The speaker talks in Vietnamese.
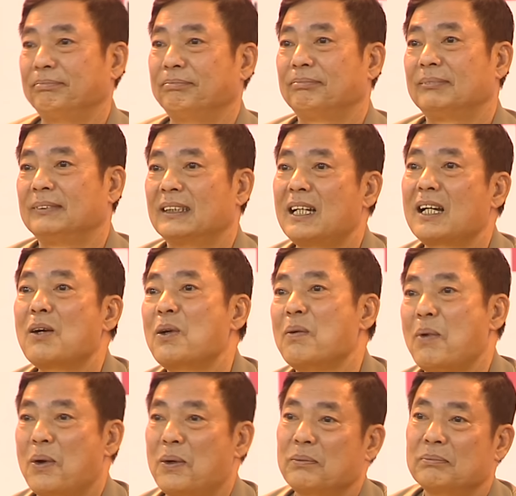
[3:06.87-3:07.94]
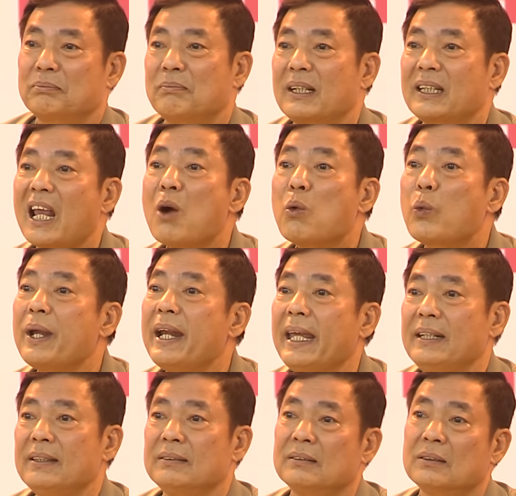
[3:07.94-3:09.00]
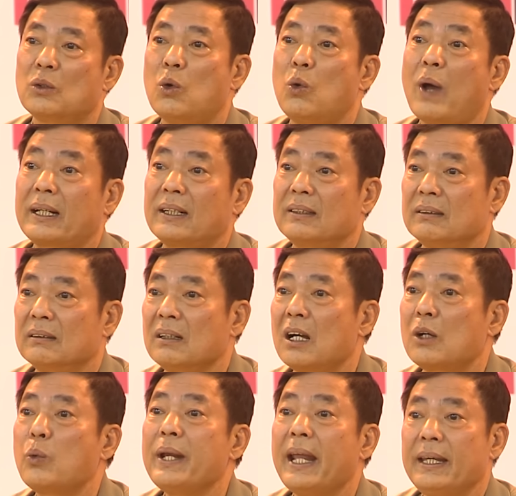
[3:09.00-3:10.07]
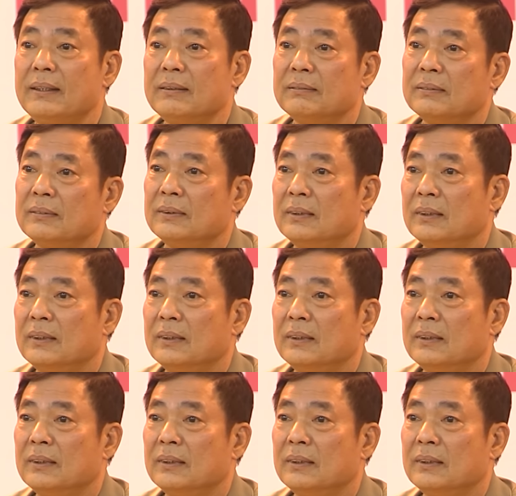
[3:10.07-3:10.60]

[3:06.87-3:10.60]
Thay đổi quan điểm làm việc để VPF gần với câu lạc bộ, gần với các cơ quan